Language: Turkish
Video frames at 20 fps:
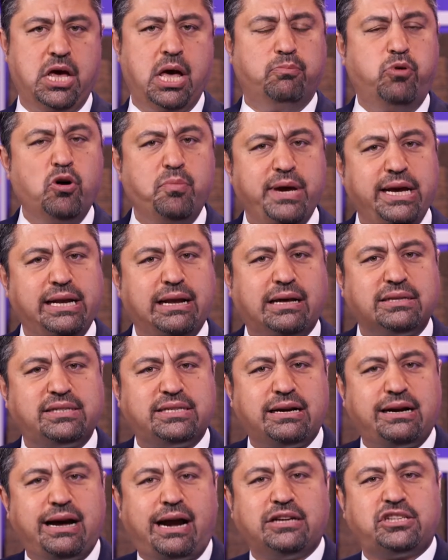bu
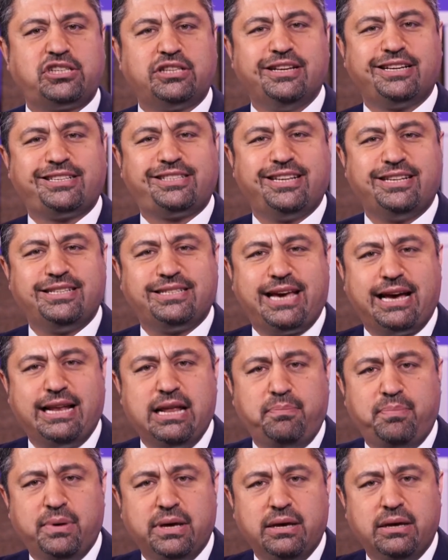mirasa karşılıksız
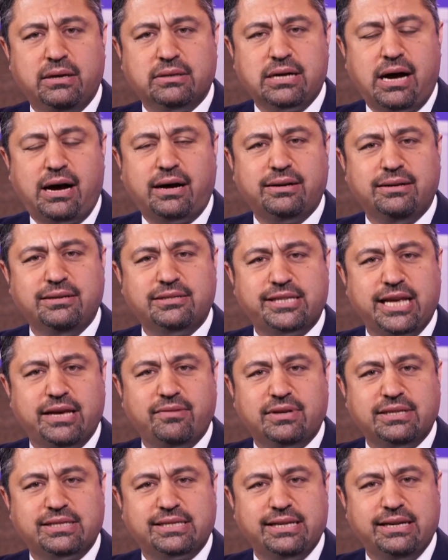gelip Tanrı'nın
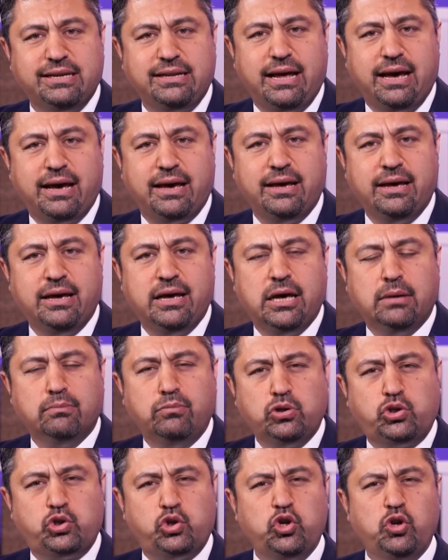sevgisiyle
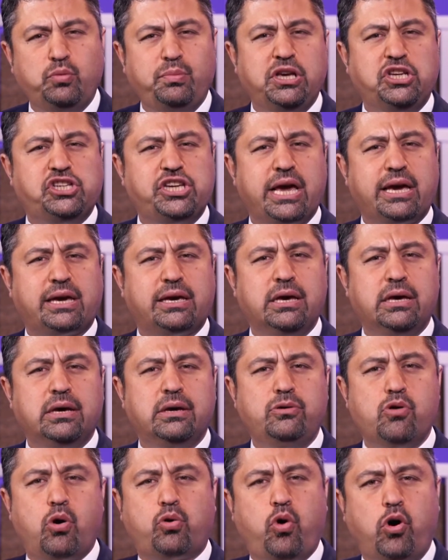bu çürümeyecek,
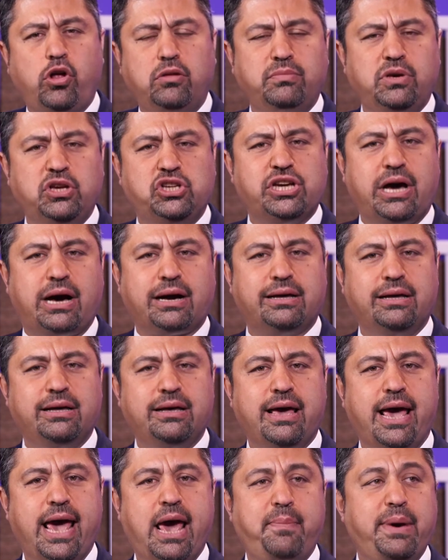yok olmayacak,
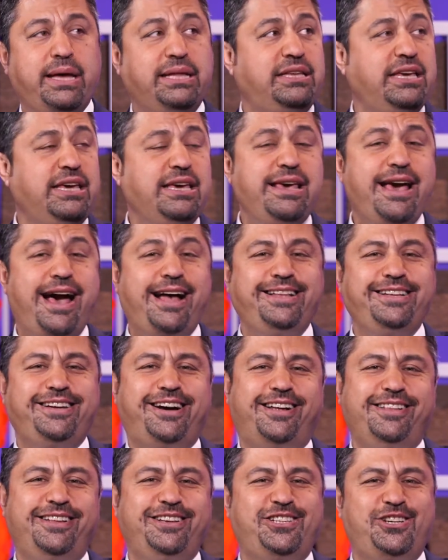ebediyen
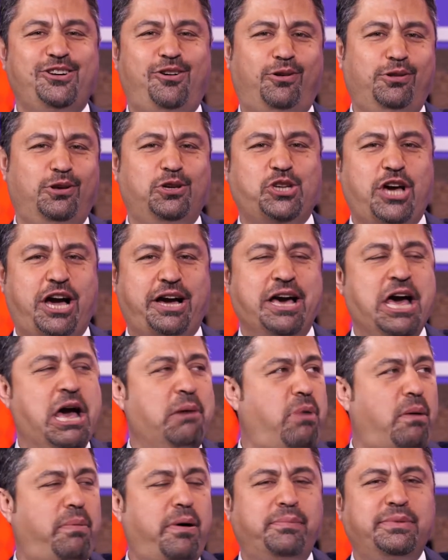kalıcı olacak.
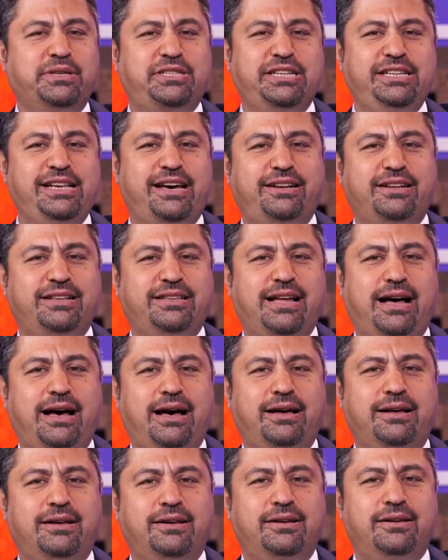Babamızın
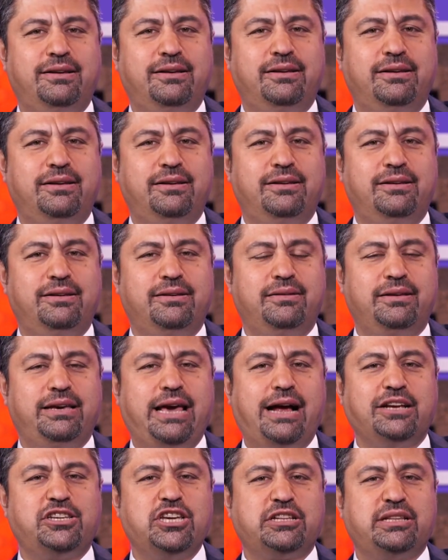yanında
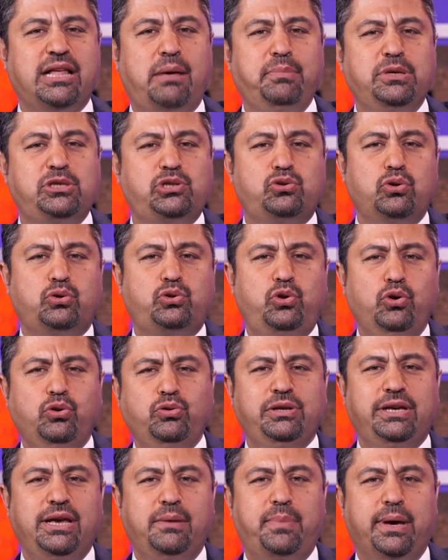gerçekten bir
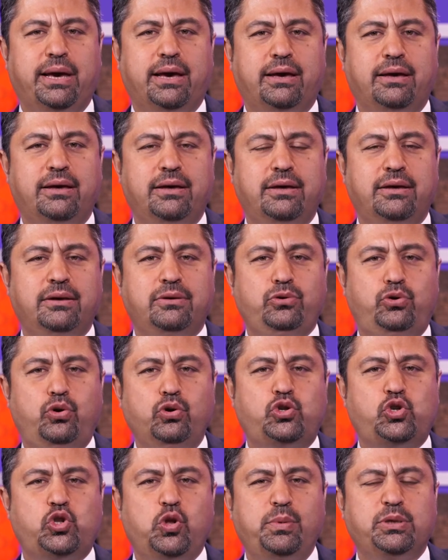sütun gibi,
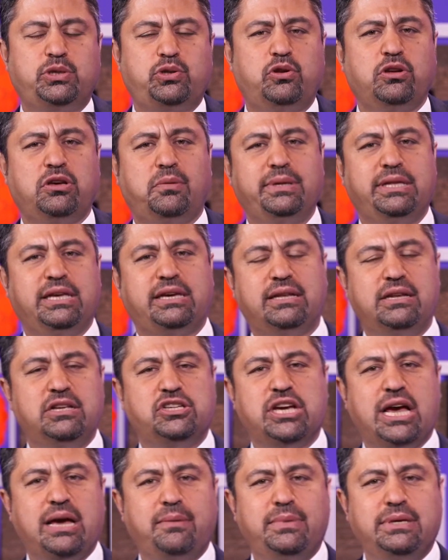güçlü bir sütun gibi
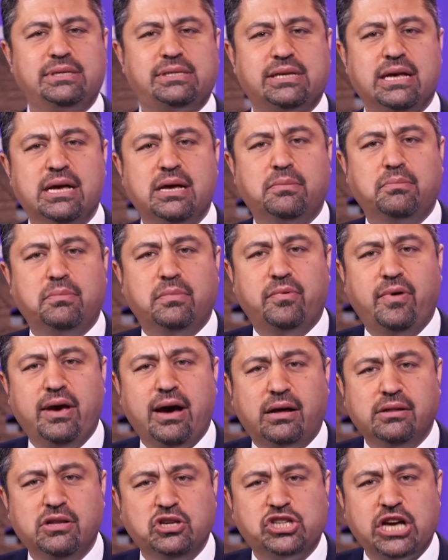dikileceğimiz ve
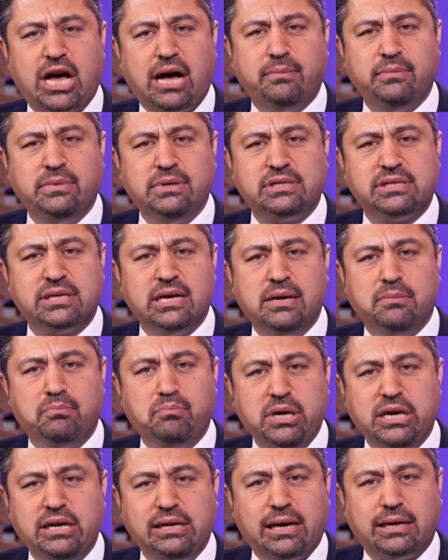alacağımız
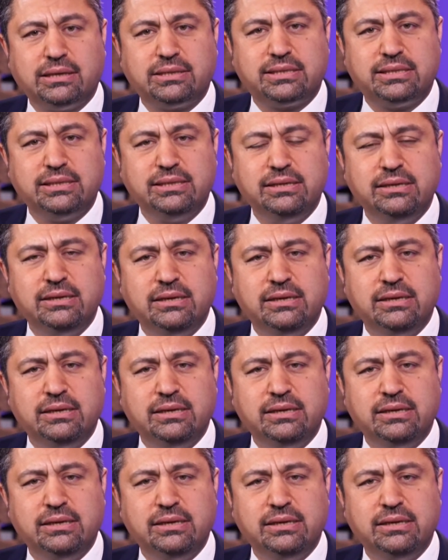mirası